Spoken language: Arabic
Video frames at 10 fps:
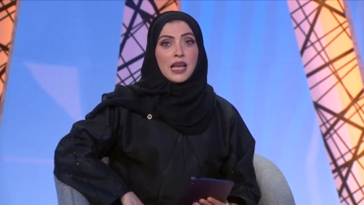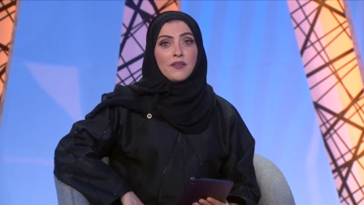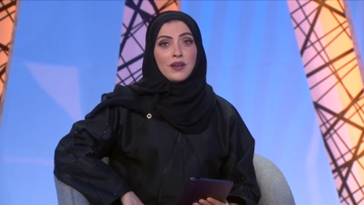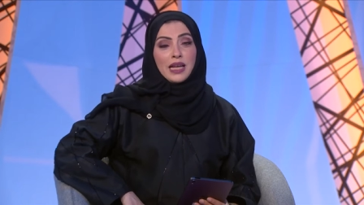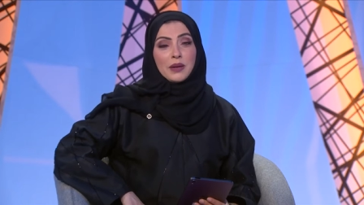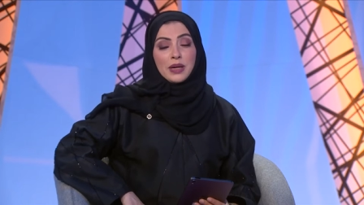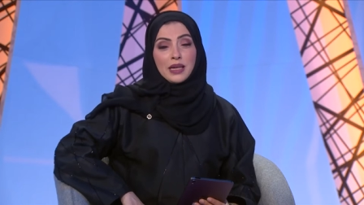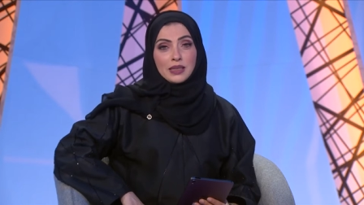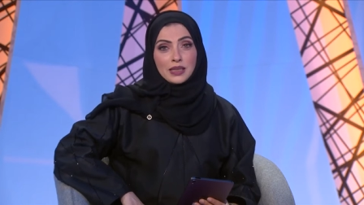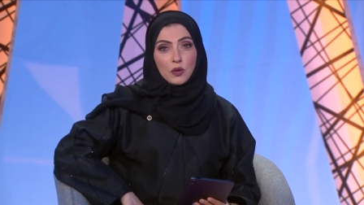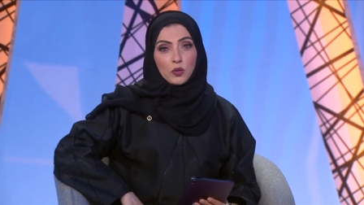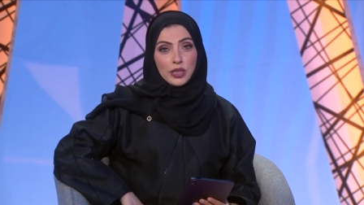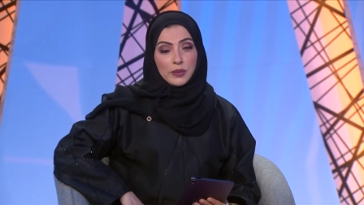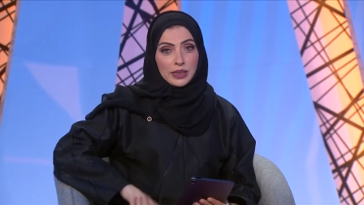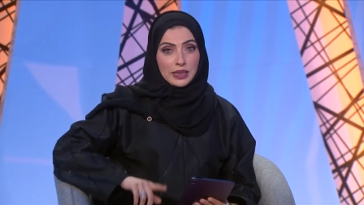في العمل التطوعي
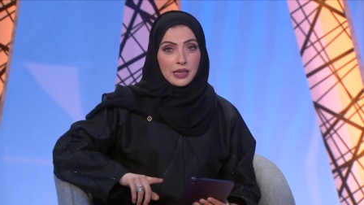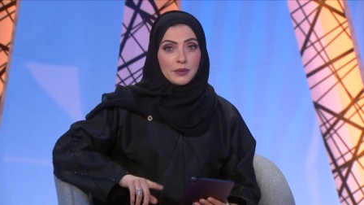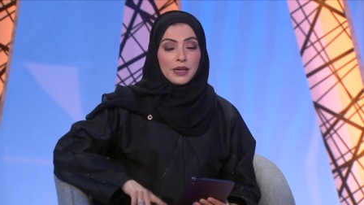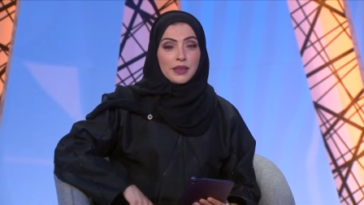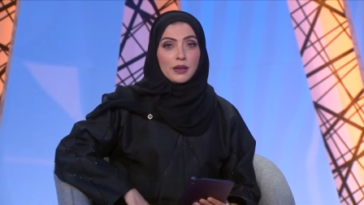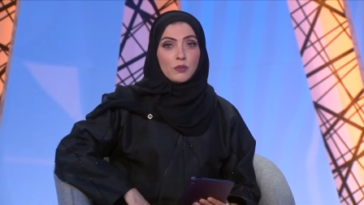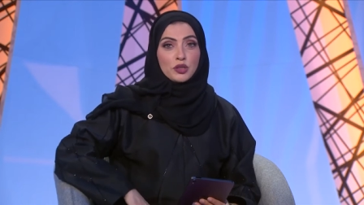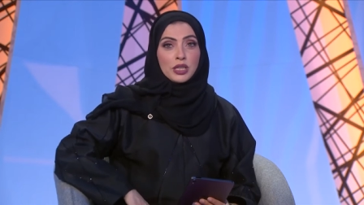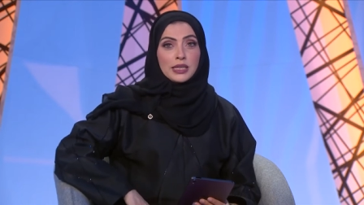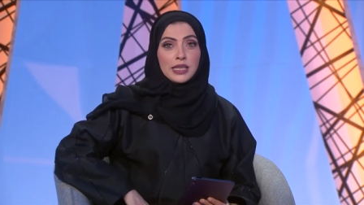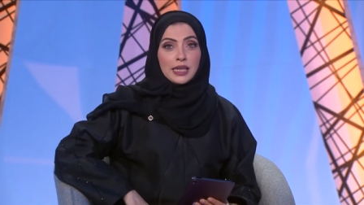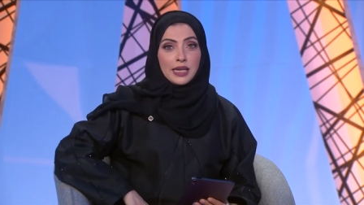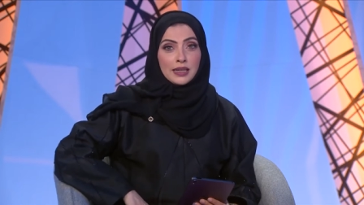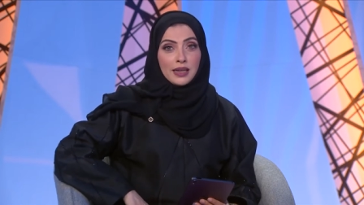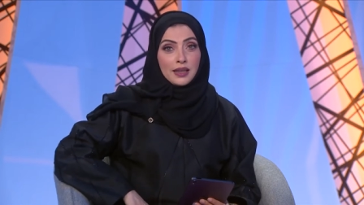ونتكلم أكثر مشاهدينا
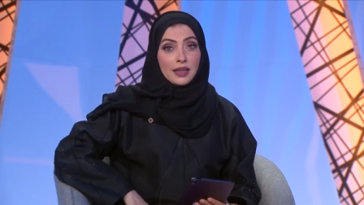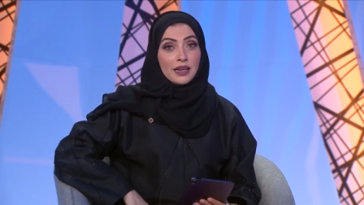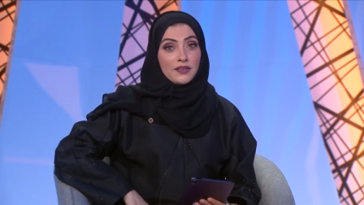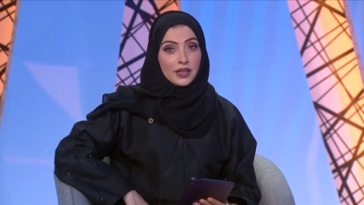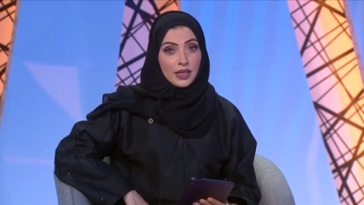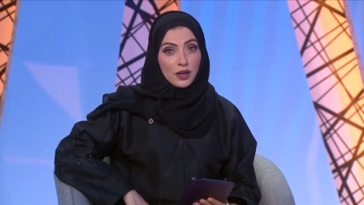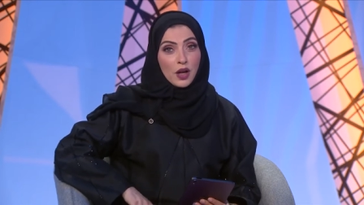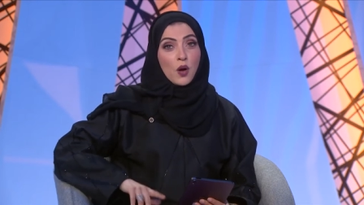عن هذا الفريق